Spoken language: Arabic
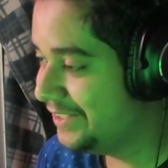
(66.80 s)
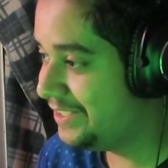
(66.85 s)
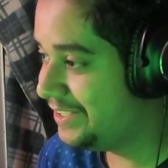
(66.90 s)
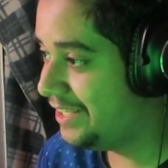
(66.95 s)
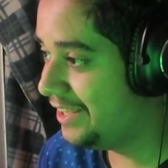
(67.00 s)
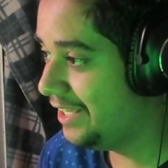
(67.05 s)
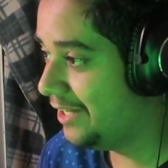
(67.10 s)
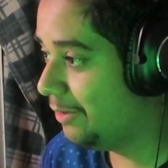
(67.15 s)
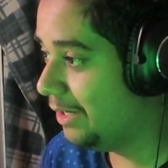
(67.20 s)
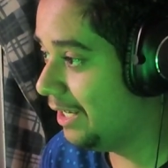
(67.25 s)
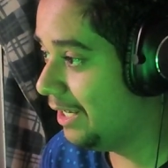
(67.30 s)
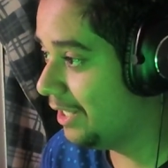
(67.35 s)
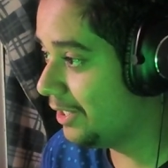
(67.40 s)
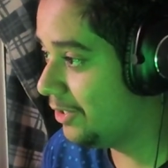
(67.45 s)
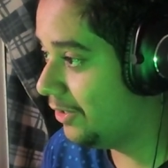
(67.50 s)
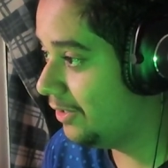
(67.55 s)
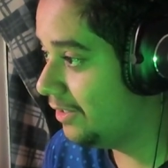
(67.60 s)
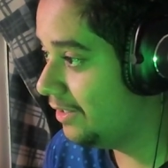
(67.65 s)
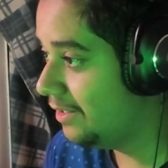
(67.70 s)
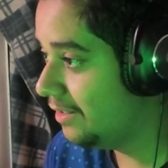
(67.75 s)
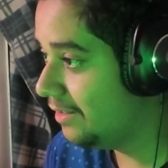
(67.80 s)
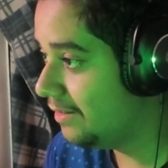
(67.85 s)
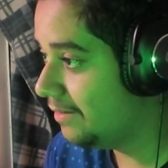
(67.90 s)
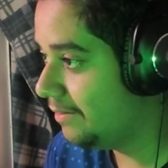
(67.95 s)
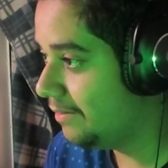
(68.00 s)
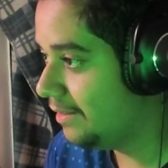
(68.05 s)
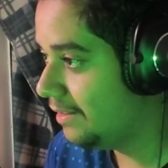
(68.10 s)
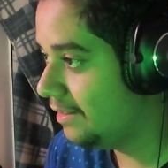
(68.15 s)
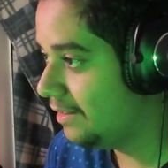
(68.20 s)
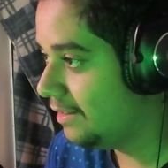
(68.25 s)
وش ذا والله جول
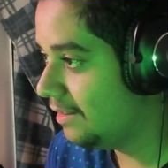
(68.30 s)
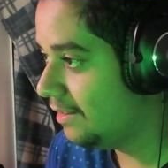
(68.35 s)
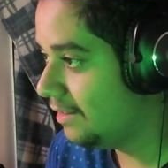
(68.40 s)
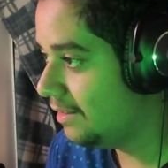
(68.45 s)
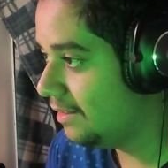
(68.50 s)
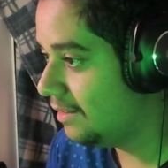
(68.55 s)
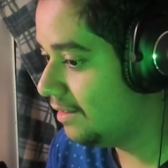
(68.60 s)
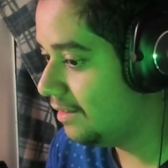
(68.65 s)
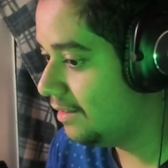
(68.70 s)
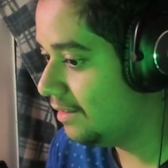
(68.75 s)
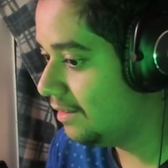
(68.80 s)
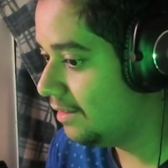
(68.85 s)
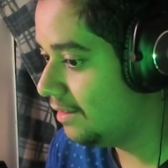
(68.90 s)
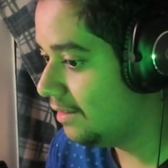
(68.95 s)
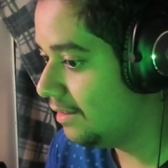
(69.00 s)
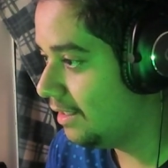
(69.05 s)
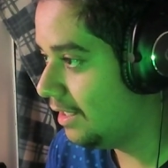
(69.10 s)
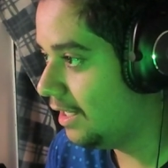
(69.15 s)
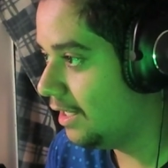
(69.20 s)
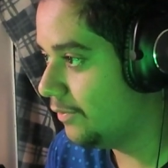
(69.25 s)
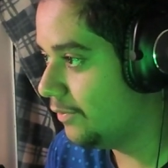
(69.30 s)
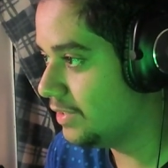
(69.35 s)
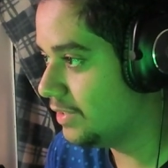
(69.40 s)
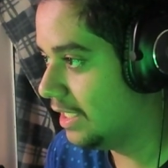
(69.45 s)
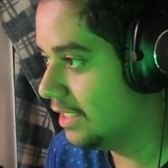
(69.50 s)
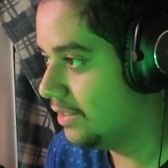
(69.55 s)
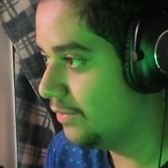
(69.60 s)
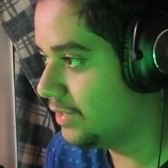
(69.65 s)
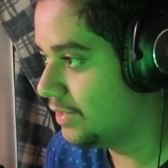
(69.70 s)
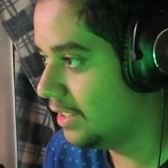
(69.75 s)
اه اوف
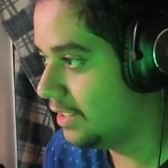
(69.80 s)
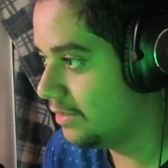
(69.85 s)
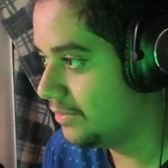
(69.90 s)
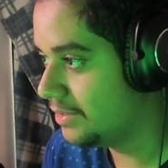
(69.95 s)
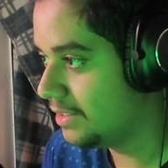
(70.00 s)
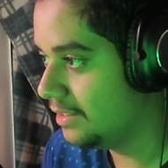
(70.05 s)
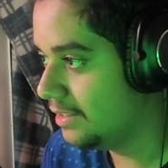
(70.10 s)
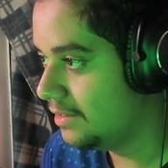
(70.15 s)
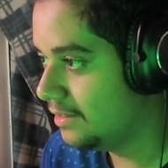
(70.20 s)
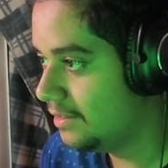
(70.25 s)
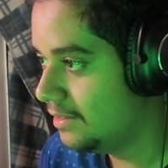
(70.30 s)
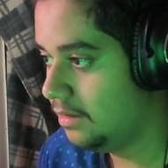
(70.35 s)
سايد اوف سايد اوف سايد